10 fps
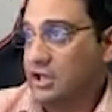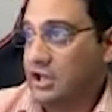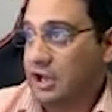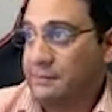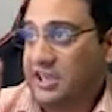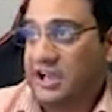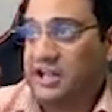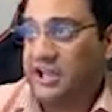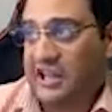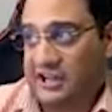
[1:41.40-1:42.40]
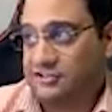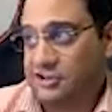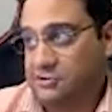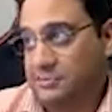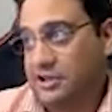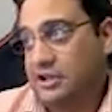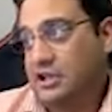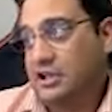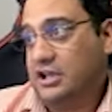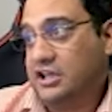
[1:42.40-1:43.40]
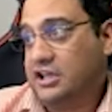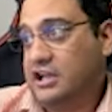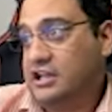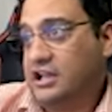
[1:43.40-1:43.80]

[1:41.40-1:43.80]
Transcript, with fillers: अब ये क्या दिखाएगा सर्च में कि